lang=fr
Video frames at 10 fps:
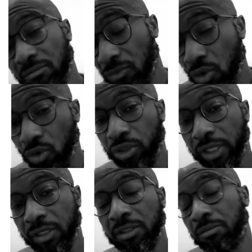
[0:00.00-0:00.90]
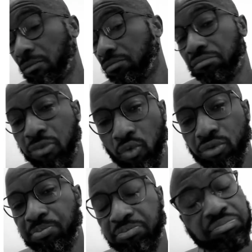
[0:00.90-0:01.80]
rencontrer beaucoup,
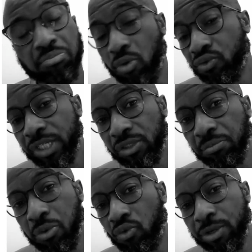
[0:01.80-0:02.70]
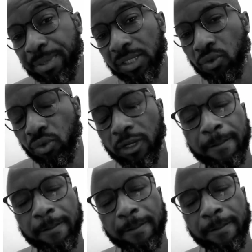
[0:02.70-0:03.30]
beaucoup, de, beaucoup de personnes.